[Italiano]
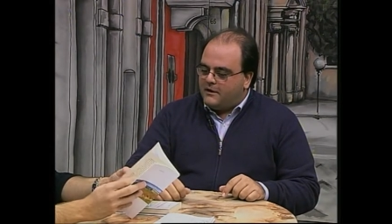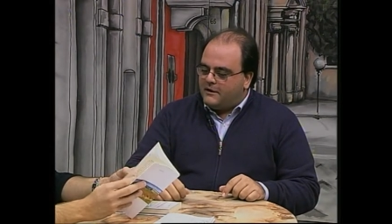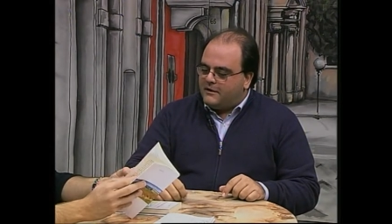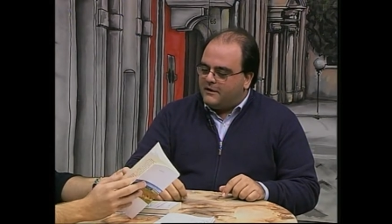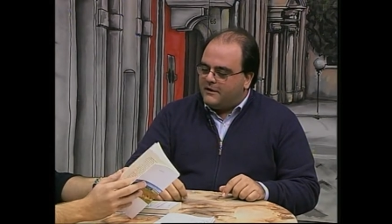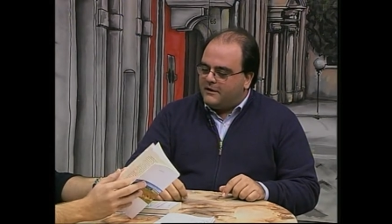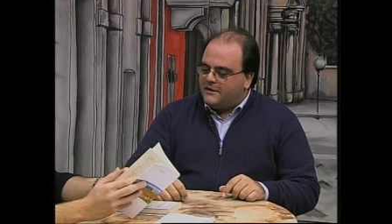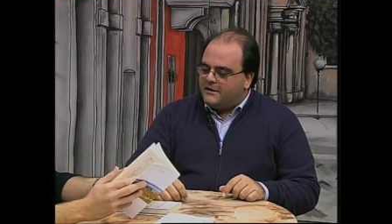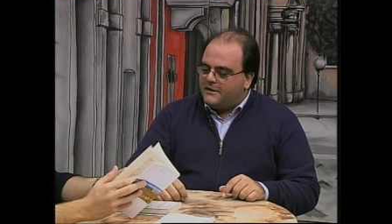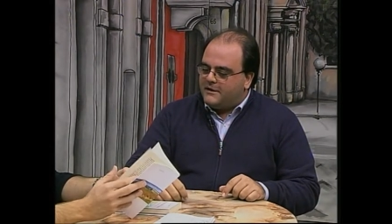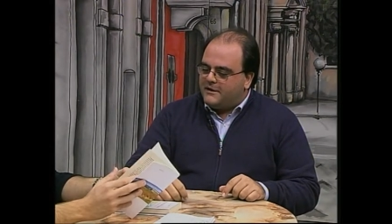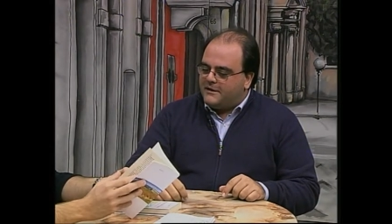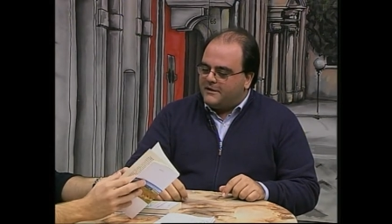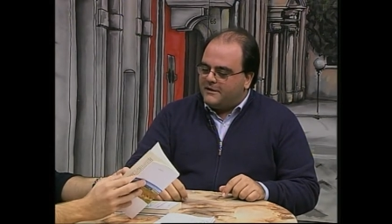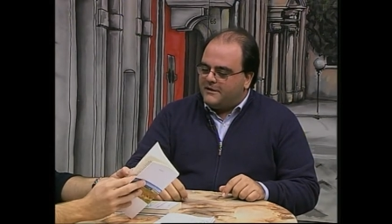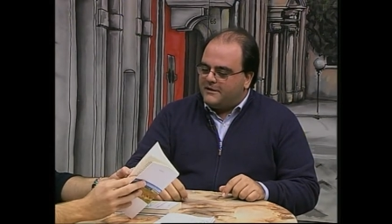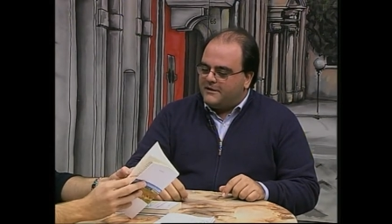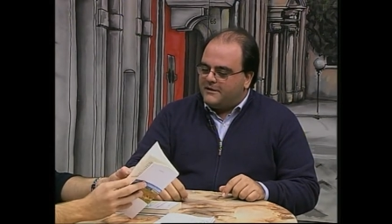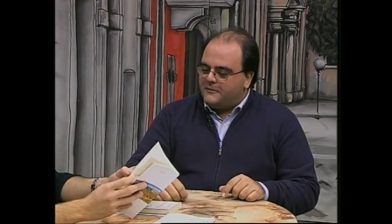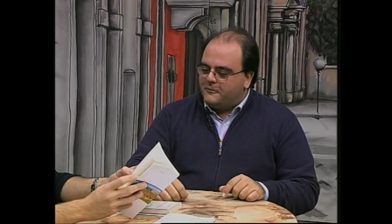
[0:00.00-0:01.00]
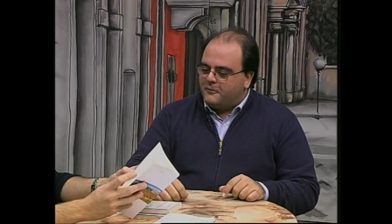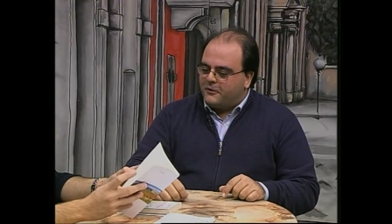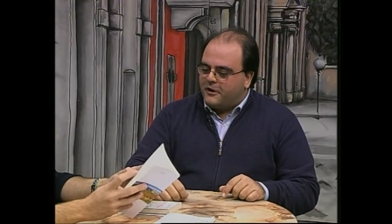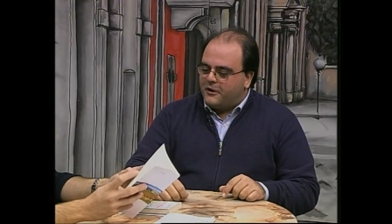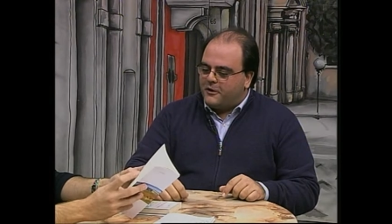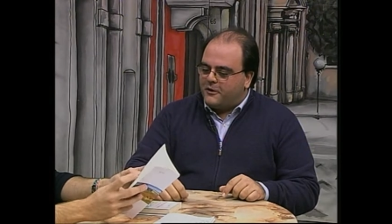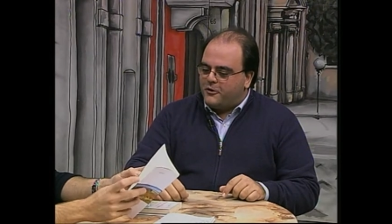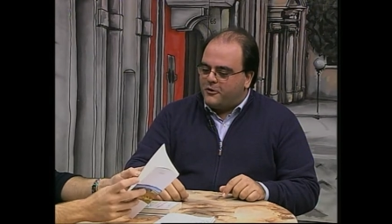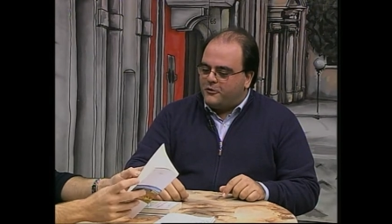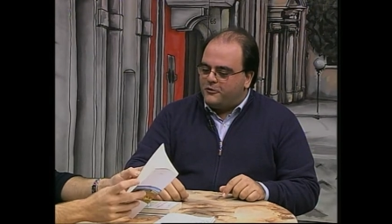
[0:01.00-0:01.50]
È un
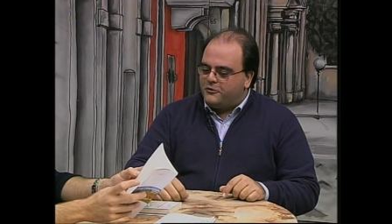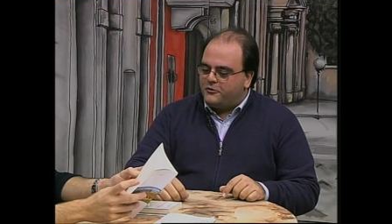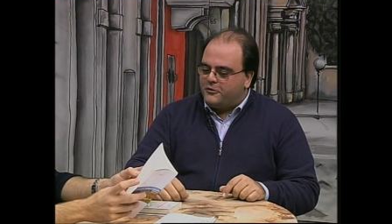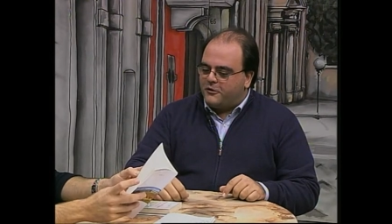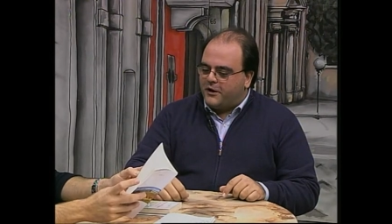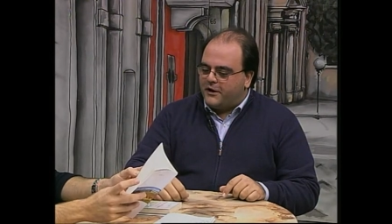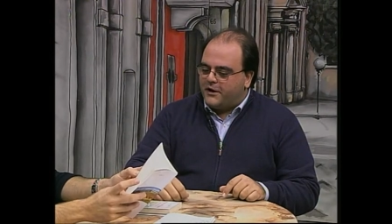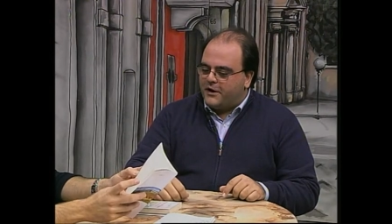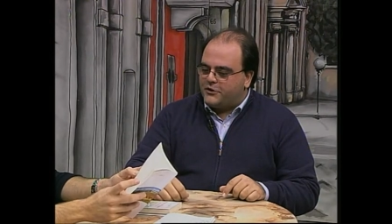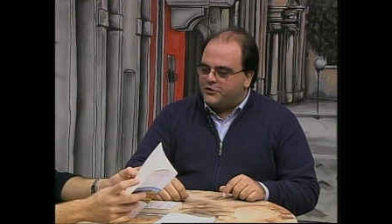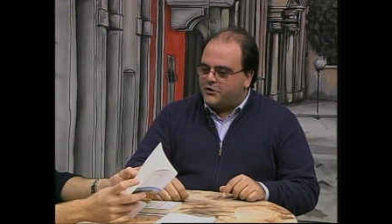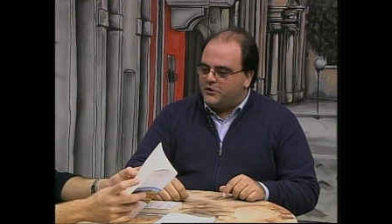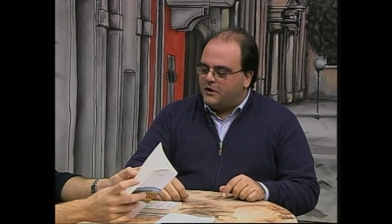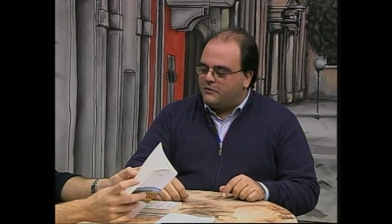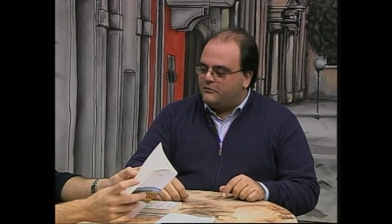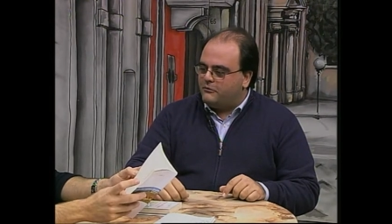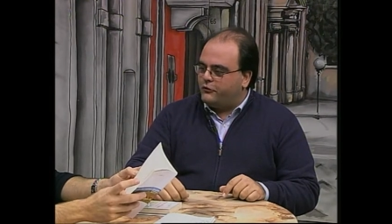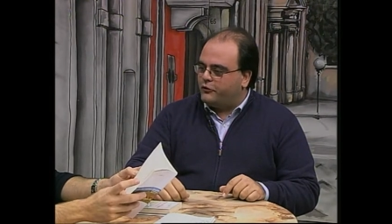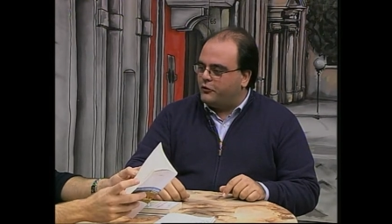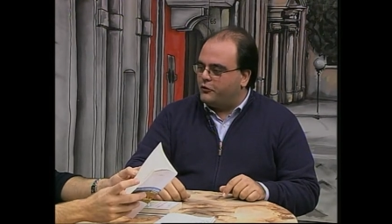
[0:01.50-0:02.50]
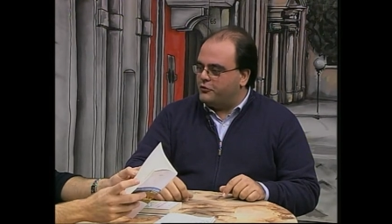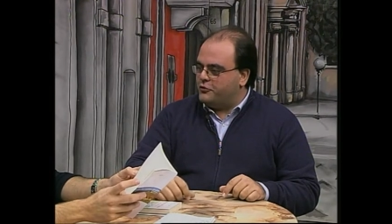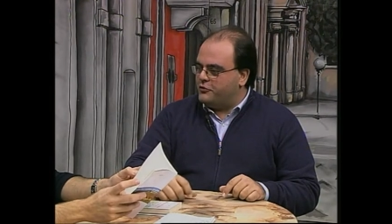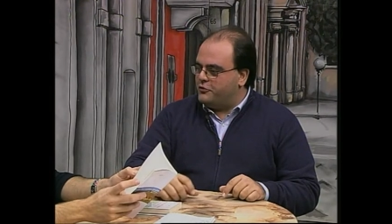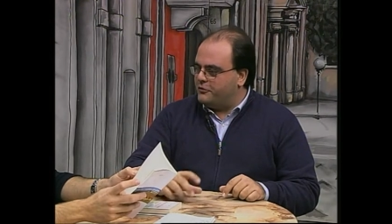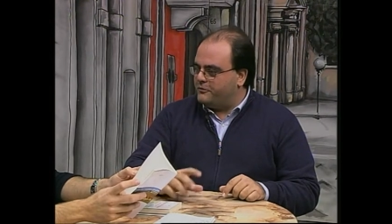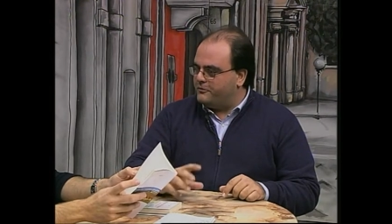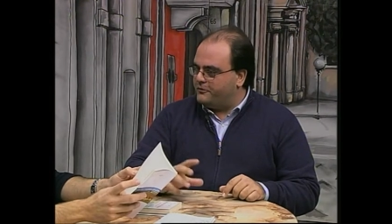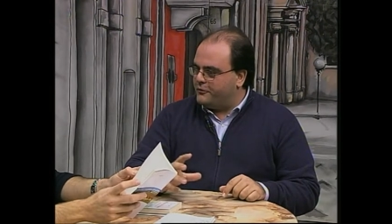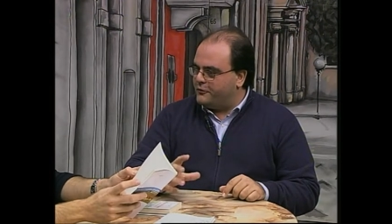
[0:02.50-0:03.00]
racconto che nasce da un
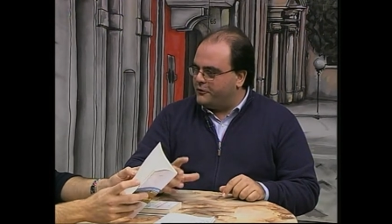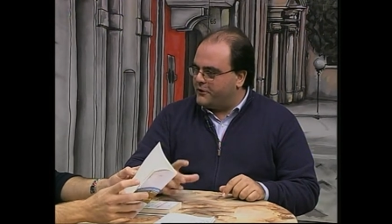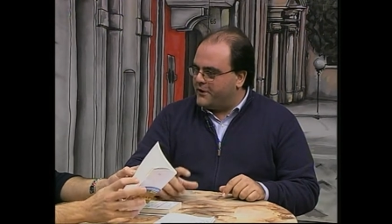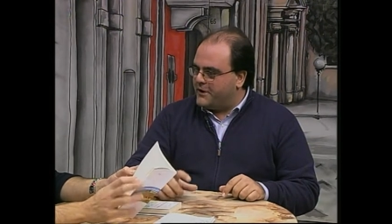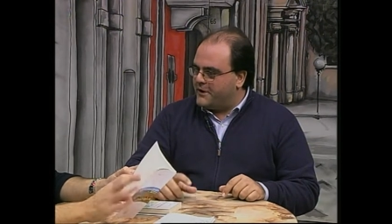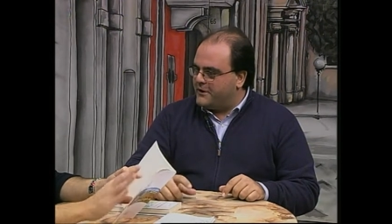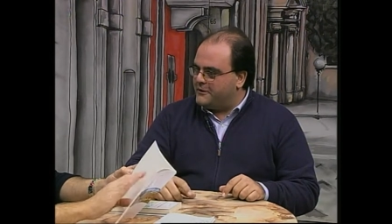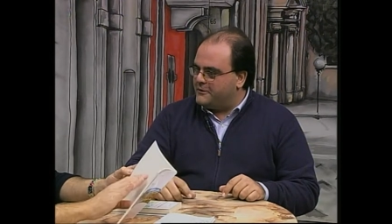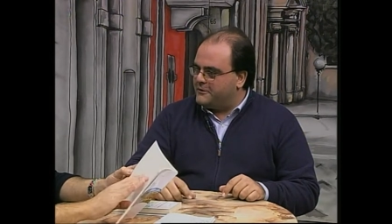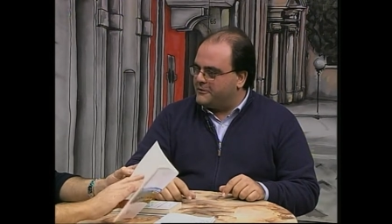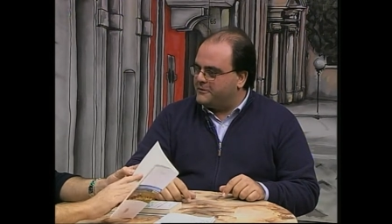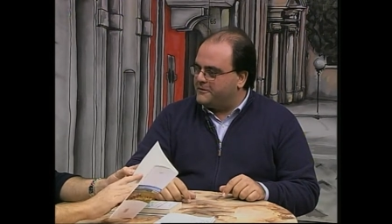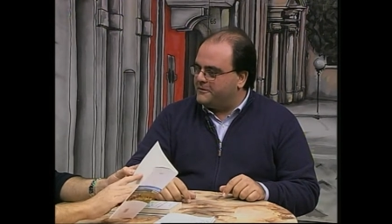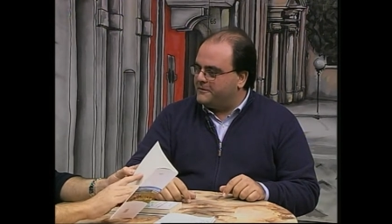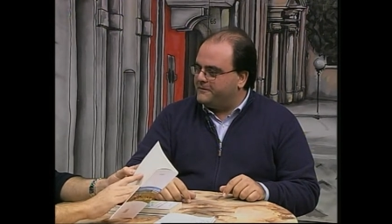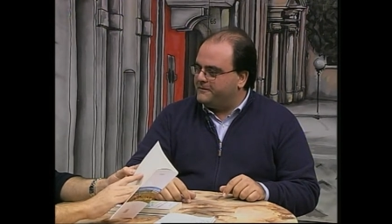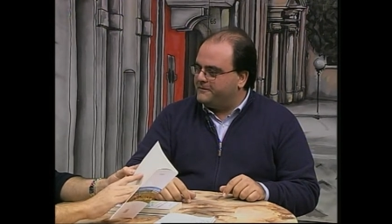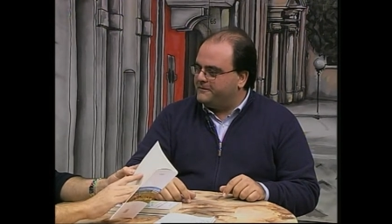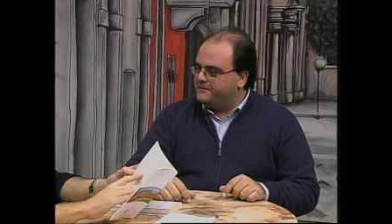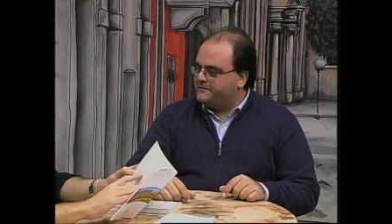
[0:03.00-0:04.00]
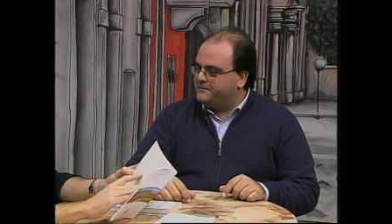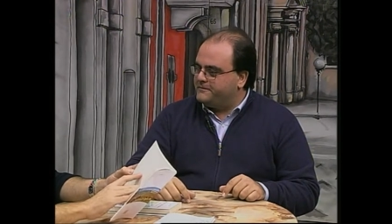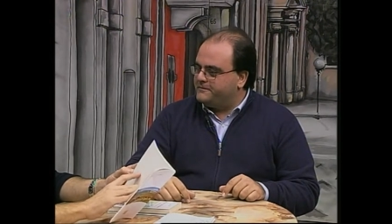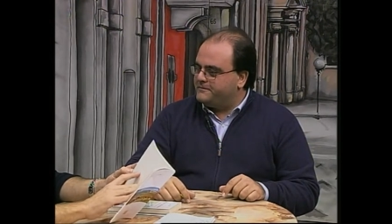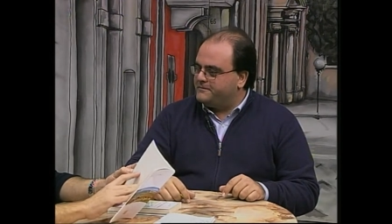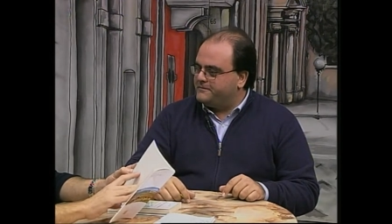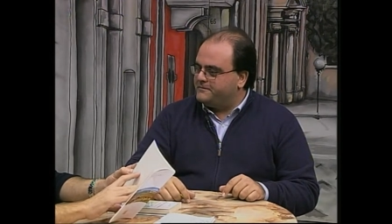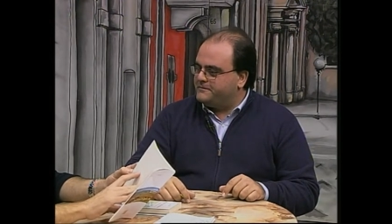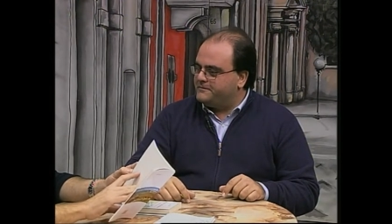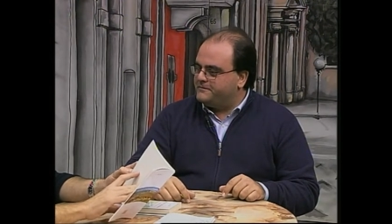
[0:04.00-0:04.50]
sogno, più che altro. Sul
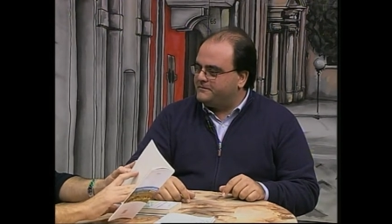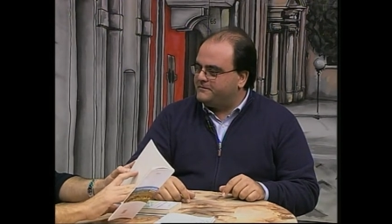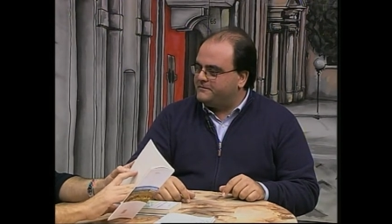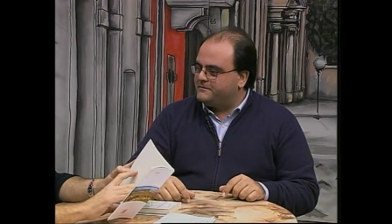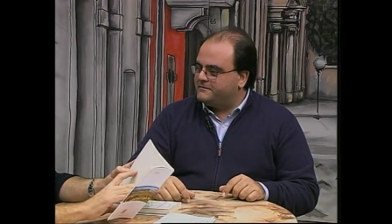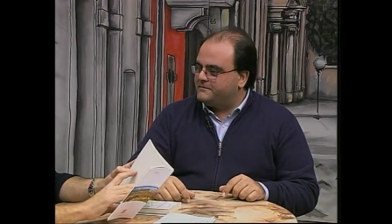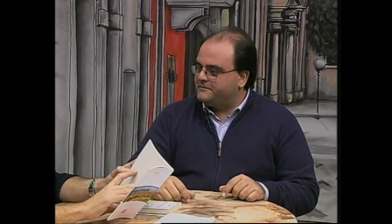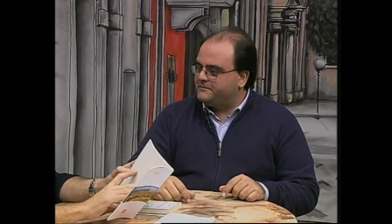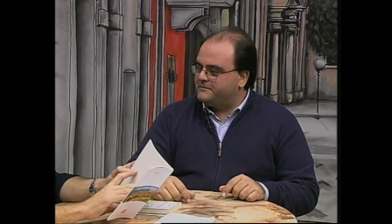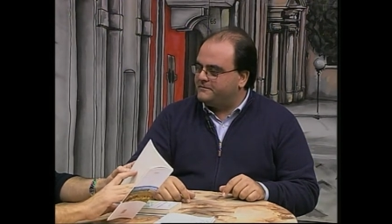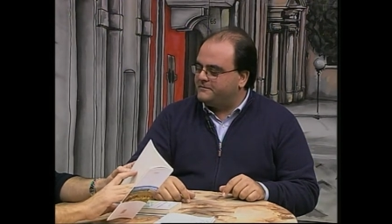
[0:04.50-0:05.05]
ciglio della strada,